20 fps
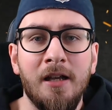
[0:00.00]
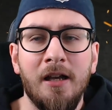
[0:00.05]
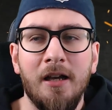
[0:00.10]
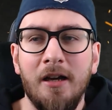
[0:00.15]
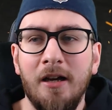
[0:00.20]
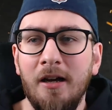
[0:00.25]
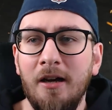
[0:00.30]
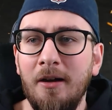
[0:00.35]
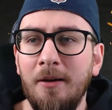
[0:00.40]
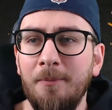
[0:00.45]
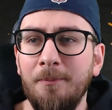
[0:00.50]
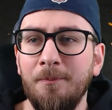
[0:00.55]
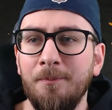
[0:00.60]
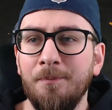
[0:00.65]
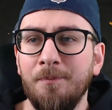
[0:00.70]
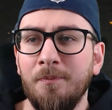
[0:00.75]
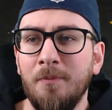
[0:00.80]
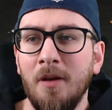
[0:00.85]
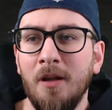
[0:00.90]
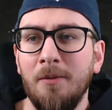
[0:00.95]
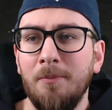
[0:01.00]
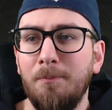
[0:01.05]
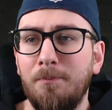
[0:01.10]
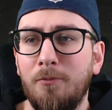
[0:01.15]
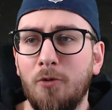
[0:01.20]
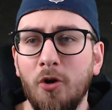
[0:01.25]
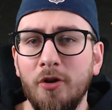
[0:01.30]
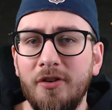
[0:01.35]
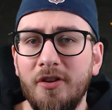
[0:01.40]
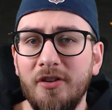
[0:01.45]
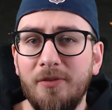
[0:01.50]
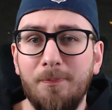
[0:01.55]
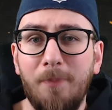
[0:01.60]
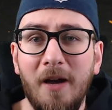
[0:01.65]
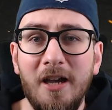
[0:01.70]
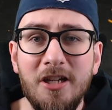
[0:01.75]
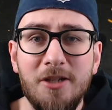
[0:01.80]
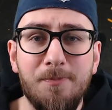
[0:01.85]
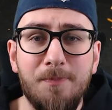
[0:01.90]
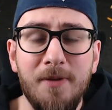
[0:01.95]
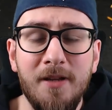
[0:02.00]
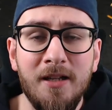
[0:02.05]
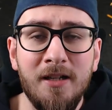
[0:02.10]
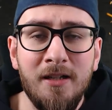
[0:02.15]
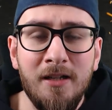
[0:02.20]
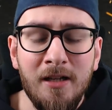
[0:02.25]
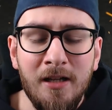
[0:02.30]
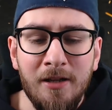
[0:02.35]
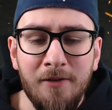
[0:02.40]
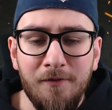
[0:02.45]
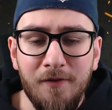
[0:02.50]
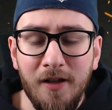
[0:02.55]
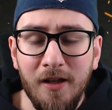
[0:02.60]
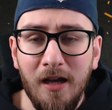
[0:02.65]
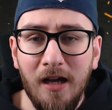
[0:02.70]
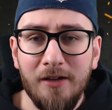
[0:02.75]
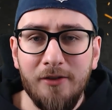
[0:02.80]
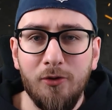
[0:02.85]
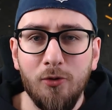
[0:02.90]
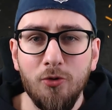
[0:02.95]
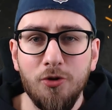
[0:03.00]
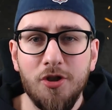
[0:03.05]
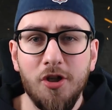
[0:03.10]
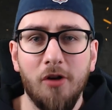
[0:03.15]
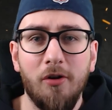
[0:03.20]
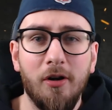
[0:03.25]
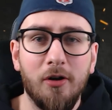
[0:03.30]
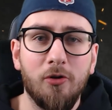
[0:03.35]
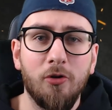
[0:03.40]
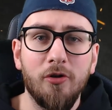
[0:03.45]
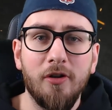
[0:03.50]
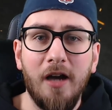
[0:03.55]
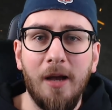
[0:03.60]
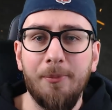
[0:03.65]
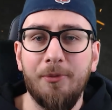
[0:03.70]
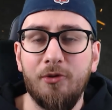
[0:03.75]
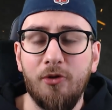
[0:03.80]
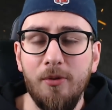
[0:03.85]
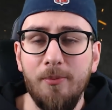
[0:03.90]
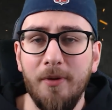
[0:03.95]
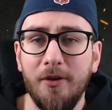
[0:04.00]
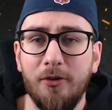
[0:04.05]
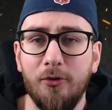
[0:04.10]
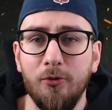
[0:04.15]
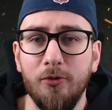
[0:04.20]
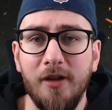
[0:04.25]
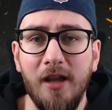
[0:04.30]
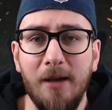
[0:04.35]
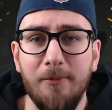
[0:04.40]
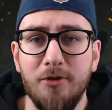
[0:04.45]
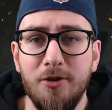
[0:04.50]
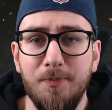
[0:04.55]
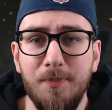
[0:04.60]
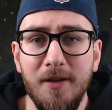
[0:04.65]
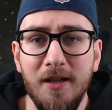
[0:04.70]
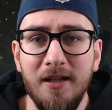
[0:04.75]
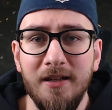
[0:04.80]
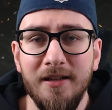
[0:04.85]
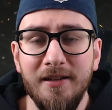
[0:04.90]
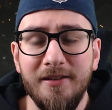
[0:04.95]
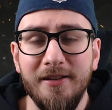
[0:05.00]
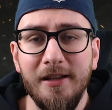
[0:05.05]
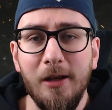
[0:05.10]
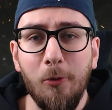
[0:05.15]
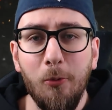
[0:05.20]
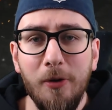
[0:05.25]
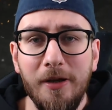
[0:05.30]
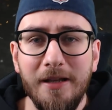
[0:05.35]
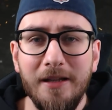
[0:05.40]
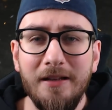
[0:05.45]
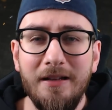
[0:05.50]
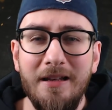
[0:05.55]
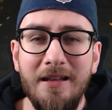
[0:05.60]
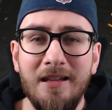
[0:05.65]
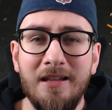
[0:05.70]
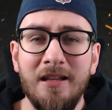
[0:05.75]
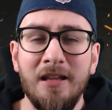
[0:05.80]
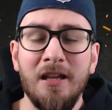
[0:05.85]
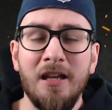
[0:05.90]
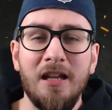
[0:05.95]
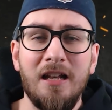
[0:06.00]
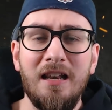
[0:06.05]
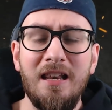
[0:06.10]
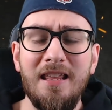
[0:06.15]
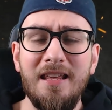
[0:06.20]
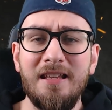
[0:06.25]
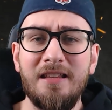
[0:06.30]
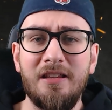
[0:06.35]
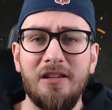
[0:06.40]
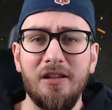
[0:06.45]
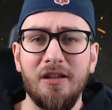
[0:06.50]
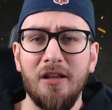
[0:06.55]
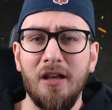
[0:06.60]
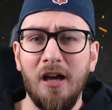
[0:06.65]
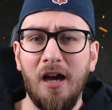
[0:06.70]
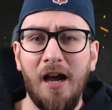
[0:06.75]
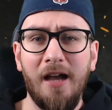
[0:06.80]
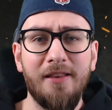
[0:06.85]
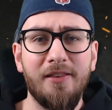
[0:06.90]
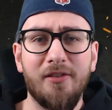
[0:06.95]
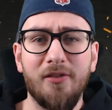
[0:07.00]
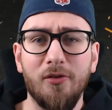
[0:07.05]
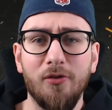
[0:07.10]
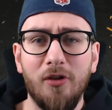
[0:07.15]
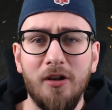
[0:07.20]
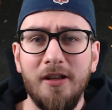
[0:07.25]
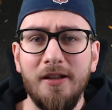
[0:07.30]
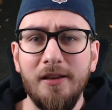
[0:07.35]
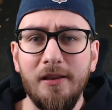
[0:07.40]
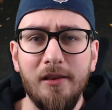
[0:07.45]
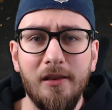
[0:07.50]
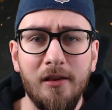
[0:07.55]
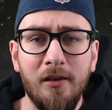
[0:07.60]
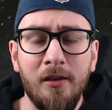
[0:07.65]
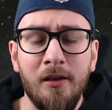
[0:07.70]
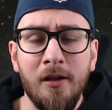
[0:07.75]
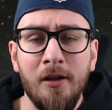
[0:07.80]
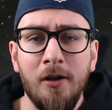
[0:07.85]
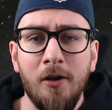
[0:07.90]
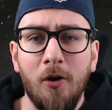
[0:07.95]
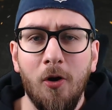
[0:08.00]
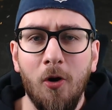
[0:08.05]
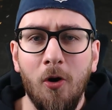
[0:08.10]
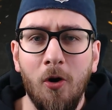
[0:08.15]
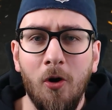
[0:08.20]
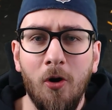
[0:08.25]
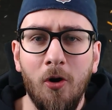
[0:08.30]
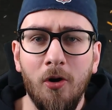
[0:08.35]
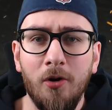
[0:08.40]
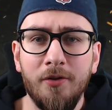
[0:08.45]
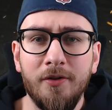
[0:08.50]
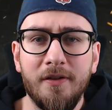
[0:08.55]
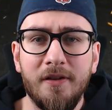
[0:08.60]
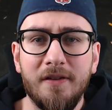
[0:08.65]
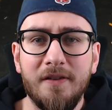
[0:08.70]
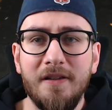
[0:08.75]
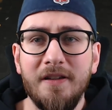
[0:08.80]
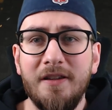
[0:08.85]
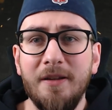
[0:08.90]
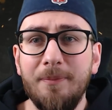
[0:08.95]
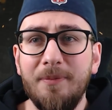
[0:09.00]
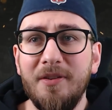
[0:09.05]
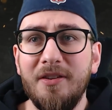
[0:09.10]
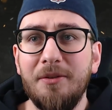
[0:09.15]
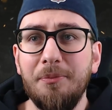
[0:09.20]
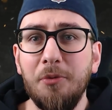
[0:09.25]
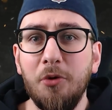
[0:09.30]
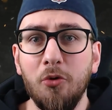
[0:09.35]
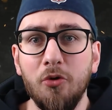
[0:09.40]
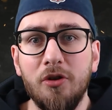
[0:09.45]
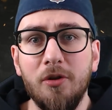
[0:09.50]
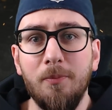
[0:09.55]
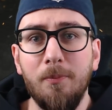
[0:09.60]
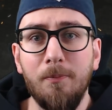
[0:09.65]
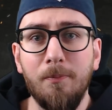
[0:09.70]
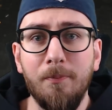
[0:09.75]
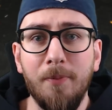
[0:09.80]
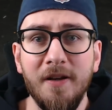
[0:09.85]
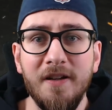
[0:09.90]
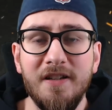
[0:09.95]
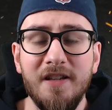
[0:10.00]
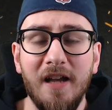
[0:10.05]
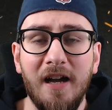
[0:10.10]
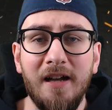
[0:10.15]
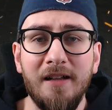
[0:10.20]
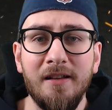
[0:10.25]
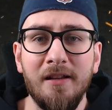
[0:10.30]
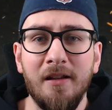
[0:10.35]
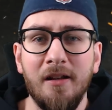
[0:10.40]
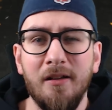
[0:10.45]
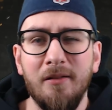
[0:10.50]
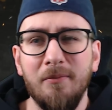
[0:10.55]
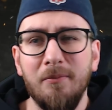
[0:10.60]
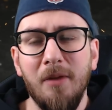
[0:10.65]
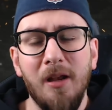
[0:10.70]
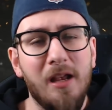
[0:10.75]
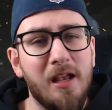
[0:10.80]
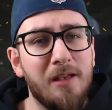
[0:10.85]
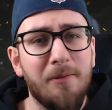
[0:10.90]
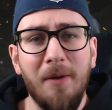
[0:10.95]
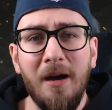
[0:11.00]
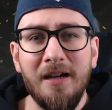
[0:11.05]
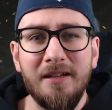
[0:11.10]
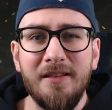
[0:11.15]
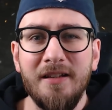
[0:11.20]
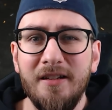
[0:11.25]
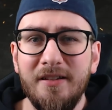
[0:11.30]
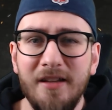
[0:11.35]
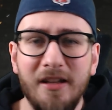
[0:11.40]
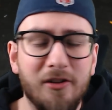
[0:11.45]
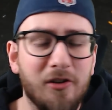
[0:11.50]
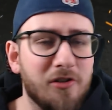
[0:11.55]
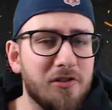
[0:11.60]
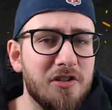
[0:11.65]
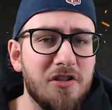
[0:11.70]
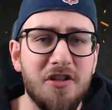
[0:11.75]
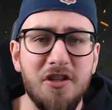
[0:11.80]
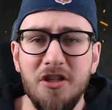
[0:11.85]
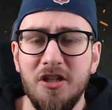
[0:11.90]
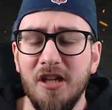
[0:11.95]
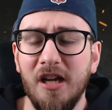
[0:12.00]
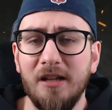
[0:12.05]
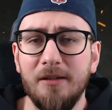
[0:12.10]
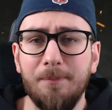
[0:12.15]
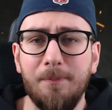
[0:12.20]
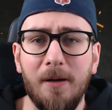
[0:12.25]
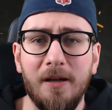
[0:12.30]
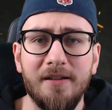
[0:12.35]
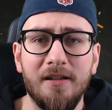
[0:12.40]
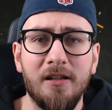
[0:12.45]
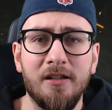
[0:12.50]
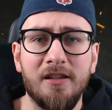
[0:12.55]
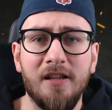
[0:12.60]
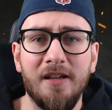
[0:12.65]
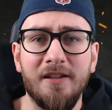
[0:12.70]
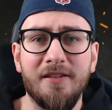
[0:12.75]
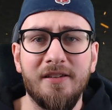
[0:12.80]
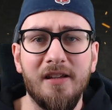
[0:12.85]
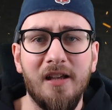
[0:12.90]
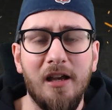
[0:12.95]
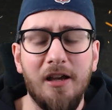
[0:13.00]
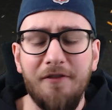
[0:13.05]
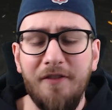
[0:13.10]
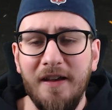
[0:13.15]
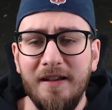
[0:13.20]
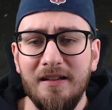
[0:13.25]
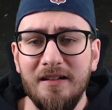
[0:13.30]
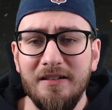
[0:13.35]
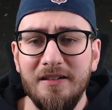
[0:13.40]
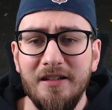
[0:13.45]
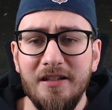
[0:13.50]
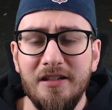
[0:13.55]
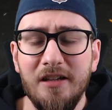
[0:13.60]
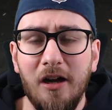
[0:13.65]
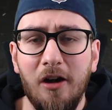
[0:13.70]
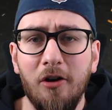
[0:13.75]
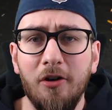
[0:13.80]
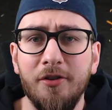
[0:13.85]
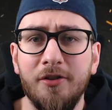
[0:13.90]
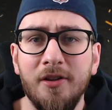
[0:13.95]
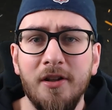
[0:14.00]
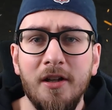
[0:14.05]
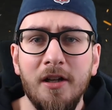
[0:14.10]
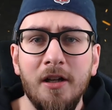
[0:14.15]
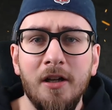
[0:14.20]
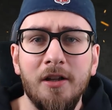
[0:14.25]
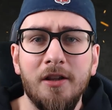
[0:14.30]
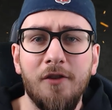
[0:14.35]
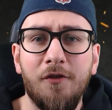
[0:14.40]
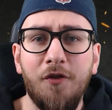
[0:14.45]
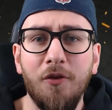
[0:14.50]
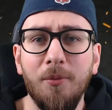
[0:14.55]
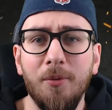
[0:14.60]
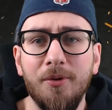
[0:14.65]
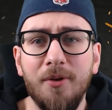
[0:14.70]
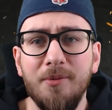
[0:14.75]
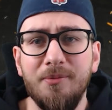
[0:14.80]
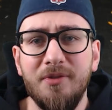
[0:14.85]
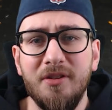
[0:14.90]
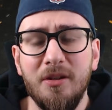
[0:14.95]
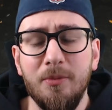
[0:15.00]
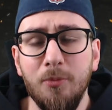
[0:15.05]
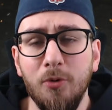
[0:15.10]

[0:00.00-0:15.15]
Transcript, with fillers: Ähm, kurzes Beispiel, wir als Zuschauer gucken einem Streamer zu, der im Spielen ist in der Weekend League, liegt äh, 1 zu 0 hinten und die 70. Minute bricht an, er macht nichts, er drückt nicht die Starttaste, er wechselt nicht aus, die 75.